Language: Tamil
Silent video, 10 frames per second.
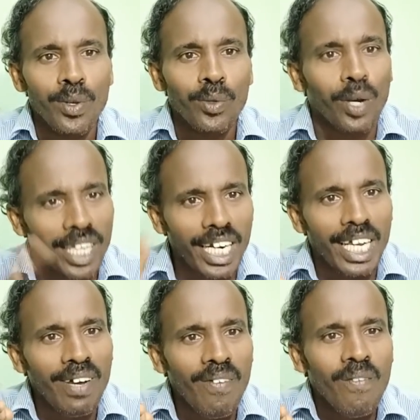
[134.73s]
ஸோ
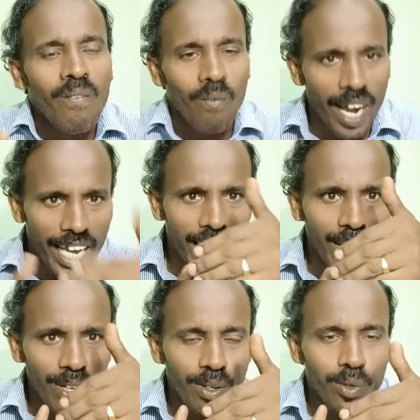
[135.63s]
அதனால் வயரை
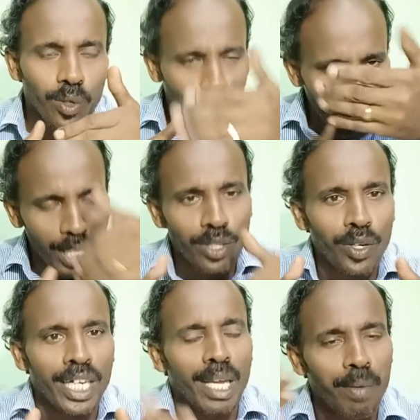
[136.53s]
சுவிட்ச் பாக்ஸ்லோ
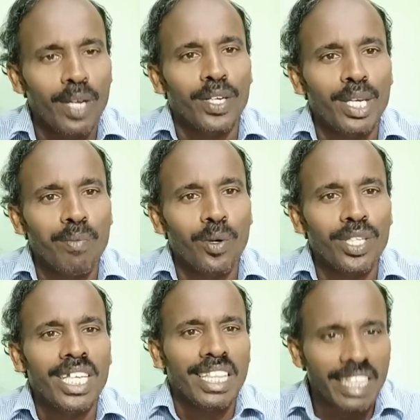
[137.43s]
டிபியோ வைக்கும்போது
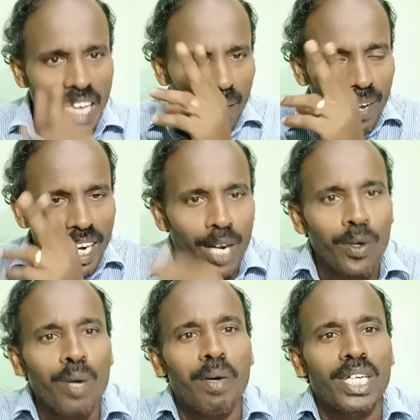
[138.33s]
தேவையான
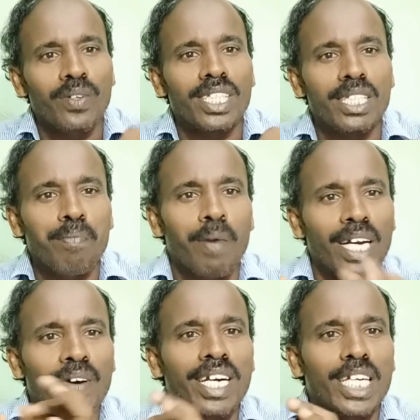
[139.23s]
அளவுக்கு மட்டும் வச்சு
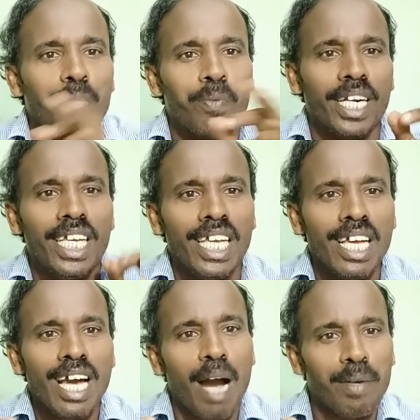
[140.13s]
பக்கவா ட்ரெஸ் பண்ணி
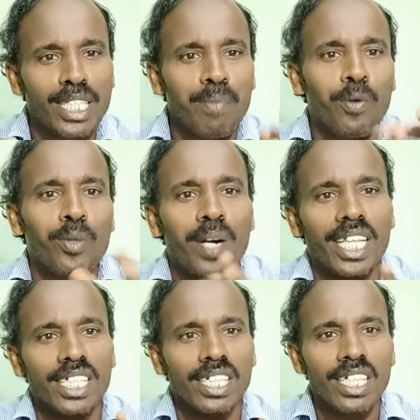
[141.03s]
அமைச்சா
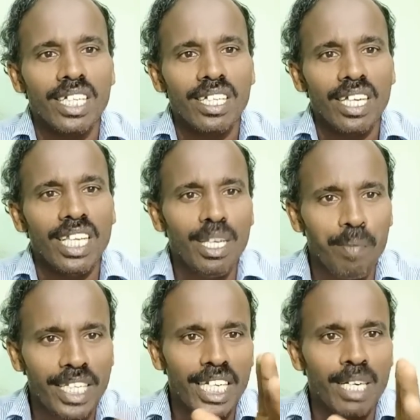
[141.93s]
போதுமானது இது
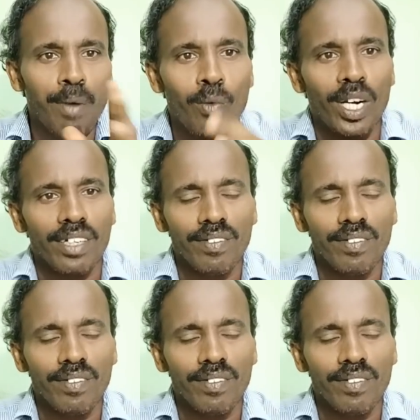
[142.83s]
மிஸ்டேக் நம்பர் ஒன்